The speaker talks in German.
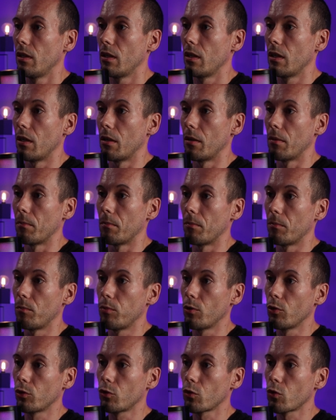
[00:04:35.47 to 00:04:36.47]
ähm,
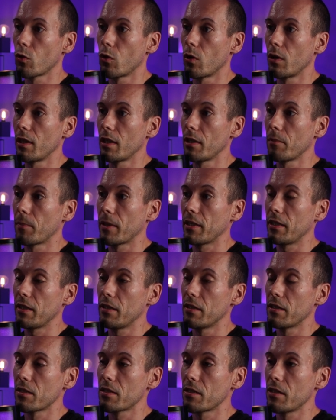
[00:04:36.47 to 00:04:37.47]
Protokolle, bei
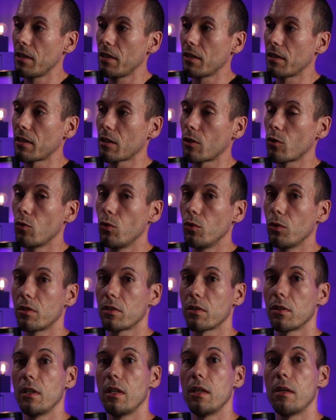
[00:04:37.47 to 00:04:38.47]
denen sich der
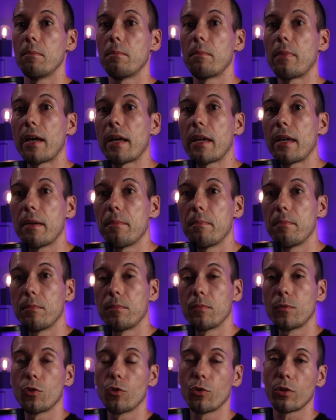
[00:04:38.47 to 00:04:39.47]
Code
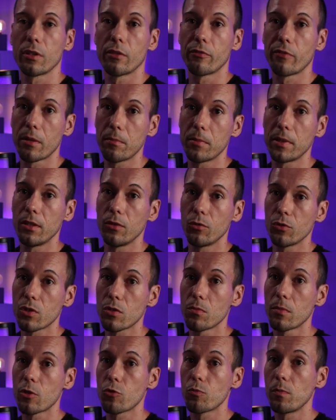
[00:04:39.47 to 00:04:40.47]
beim Drücken der Fernbedienung
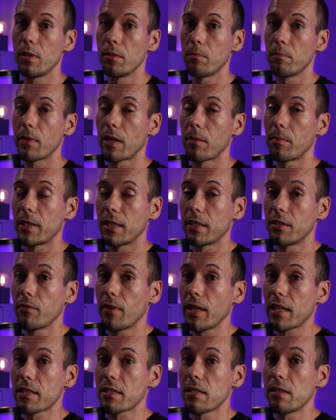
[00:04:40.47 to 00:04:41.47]
zum Beispiel permanent
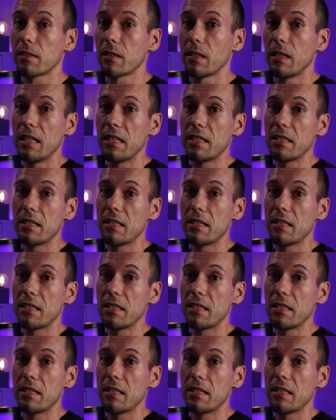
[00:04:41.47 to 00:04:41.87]
wechselt,